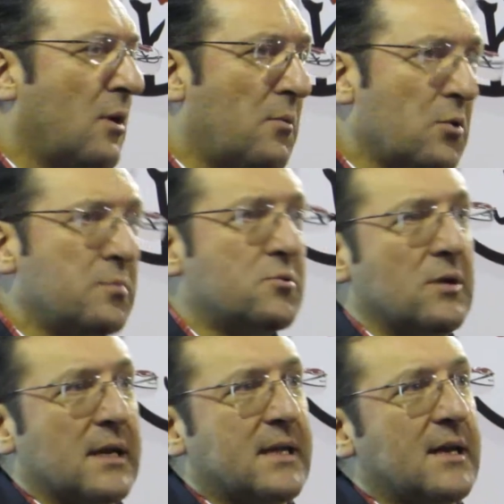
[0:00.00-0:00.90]
abrupto
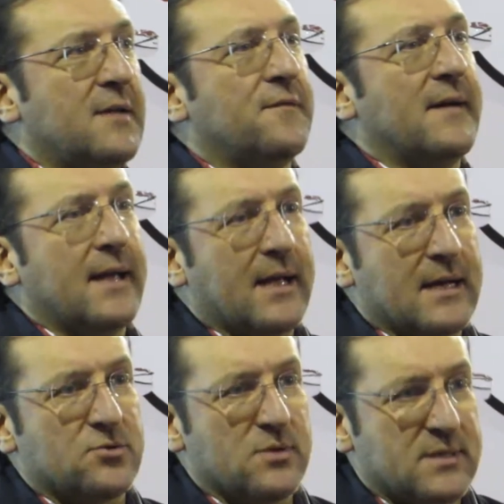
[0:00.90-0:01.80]
en las tarifas en
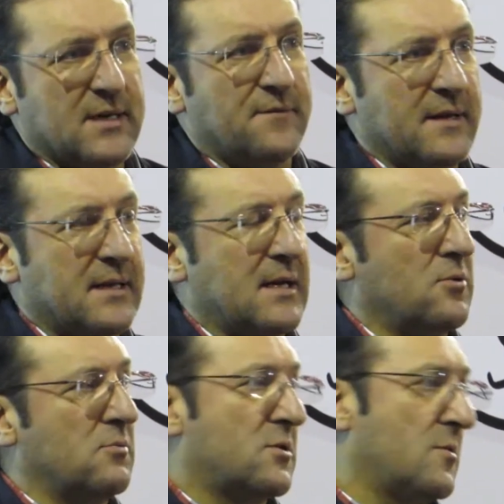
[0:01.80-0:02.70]
caso de ser
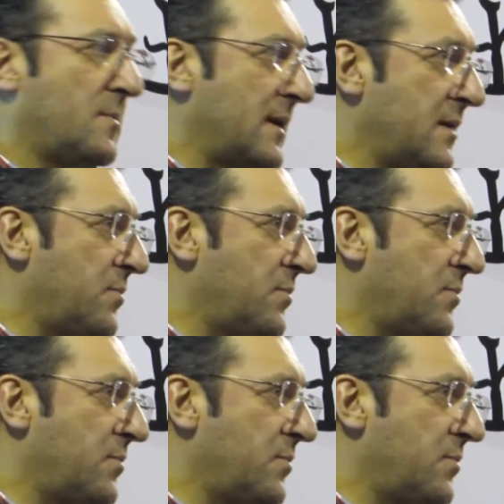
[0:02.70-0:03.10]
afectado nuestro país